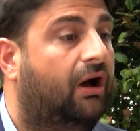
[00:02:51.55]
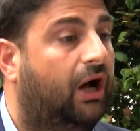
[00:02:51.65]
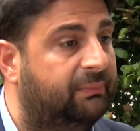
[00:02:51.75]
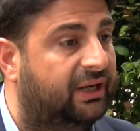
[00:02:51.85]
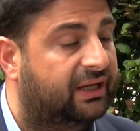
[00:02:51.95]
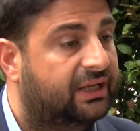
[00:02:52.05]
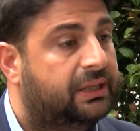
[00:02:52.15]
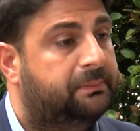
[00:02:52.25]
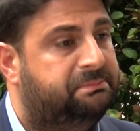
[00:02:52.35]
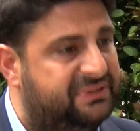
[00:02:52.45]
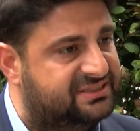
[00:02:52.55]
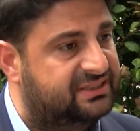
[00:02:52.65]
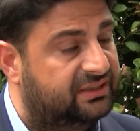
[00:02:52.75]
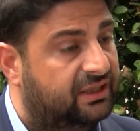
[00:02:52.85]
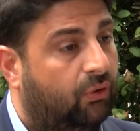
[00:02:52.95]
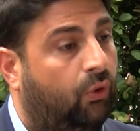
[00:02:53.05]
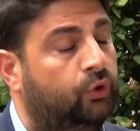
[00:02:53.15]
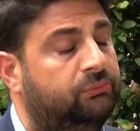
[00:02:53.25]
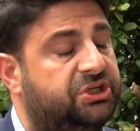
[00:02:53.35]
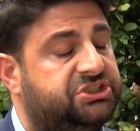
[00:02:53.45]
Ama bizi
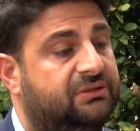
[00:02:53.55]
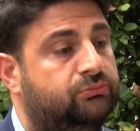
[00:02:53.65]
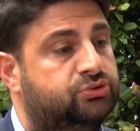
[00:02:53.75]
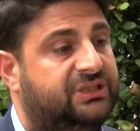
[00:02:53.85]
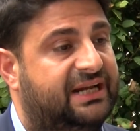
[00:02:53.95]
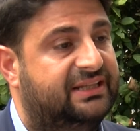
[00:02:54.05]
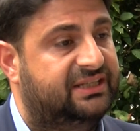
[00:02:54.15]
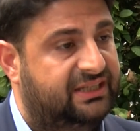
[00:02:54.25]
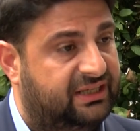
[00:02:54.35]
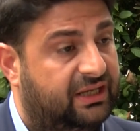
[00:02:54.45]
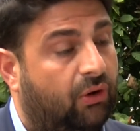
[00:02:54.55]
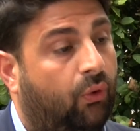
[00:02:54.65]
15 Temmuz Derneği'ni,